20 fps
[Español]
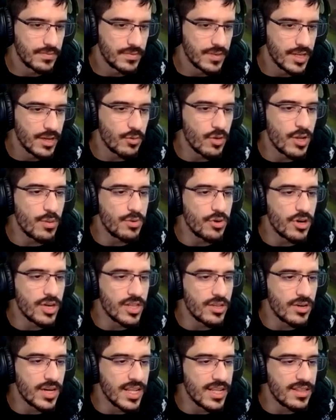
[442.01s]
Igual un
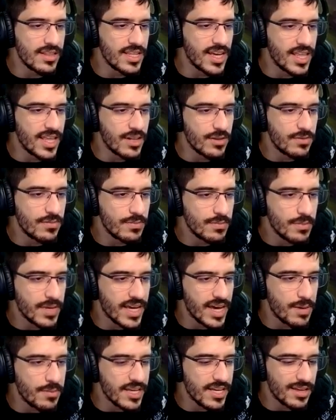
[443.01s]
poquito calentada, ¿no? Me,
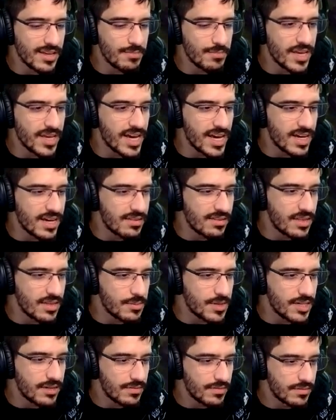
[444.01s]
came, me cagué
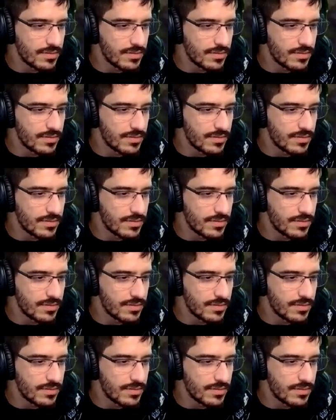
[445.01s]
encima